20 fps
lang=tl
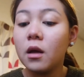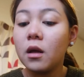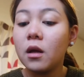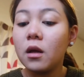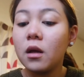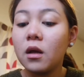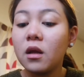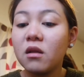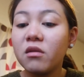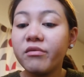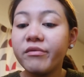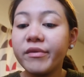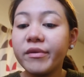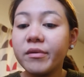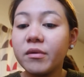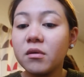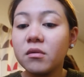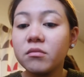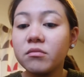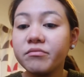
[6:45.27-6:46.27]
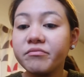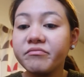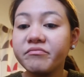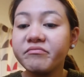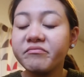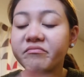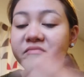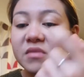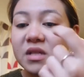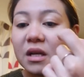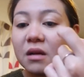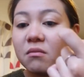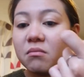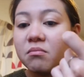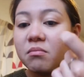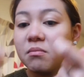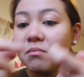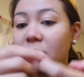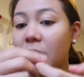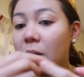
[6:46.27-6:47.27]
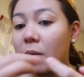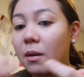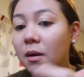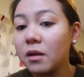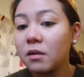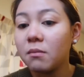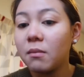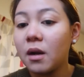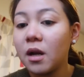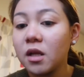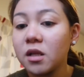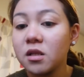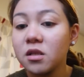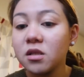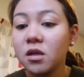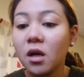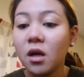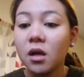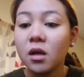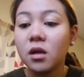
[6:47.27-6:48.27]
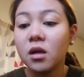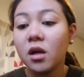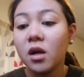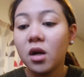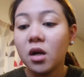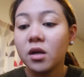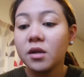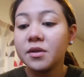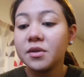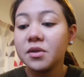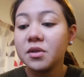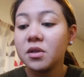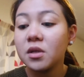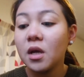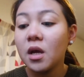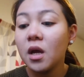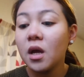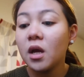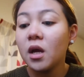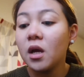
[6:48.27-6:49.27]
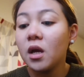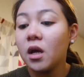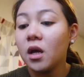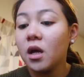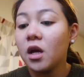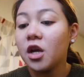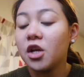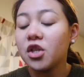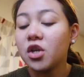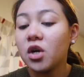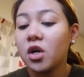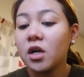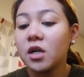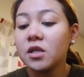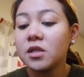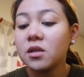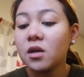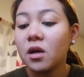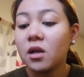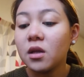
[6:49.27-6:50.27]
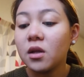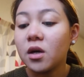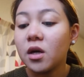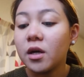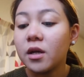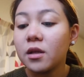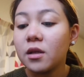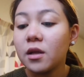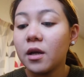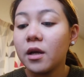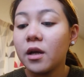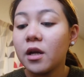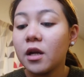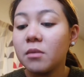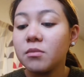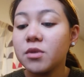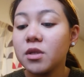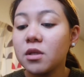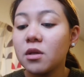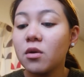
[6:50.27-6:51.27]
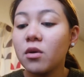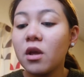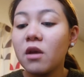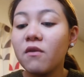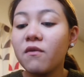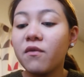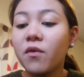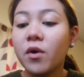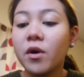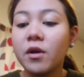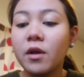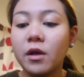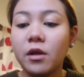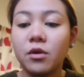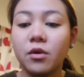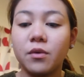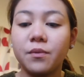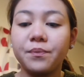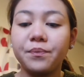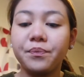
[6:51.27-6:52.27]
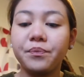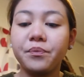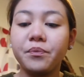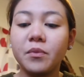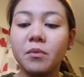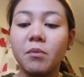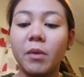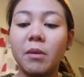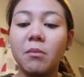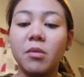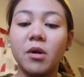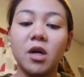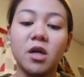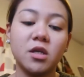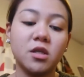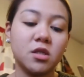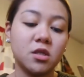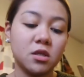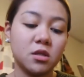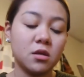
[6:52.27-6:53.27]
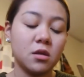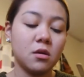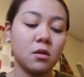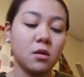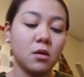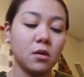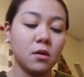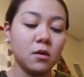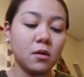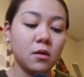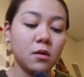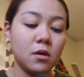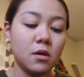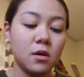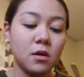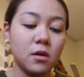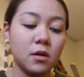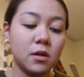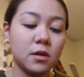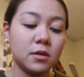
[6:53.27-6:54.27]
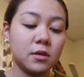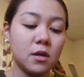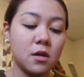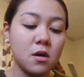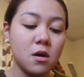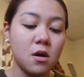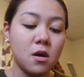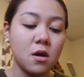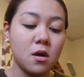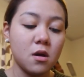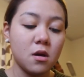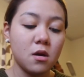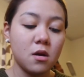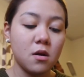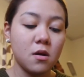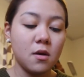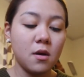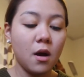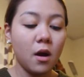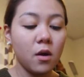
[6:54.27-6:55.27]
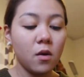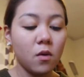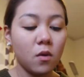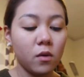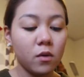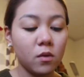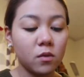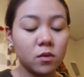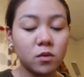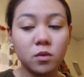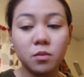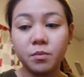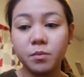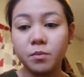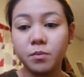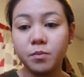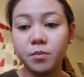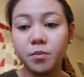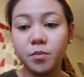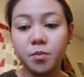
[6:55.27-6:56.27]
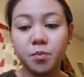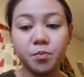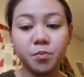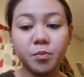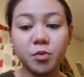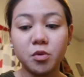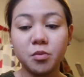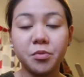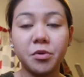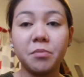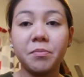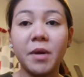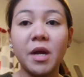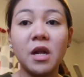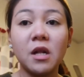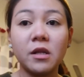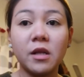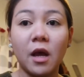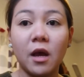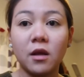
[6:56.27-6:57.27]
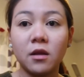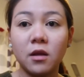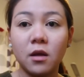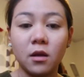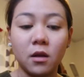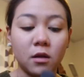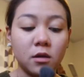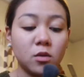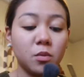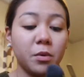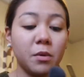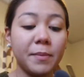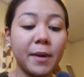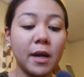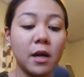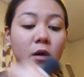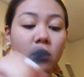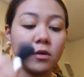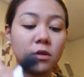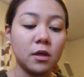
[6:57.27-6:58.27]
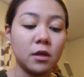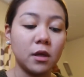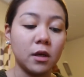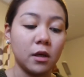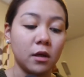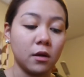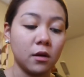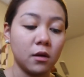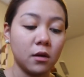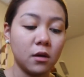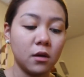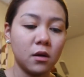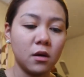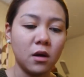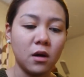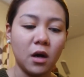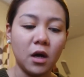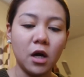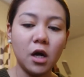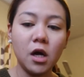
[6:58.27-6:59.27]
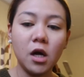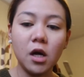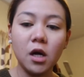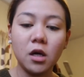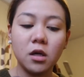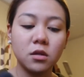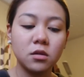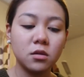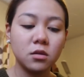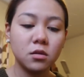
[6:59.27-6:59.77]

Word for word: And um, nagbabalat-balat siya. It hurts. It hurts a lot. And I'm just looking for it. My brush. Kasi nga, ayoko yung super, super pale tayo tingnan. Super pale ako tingnan eh. Ah!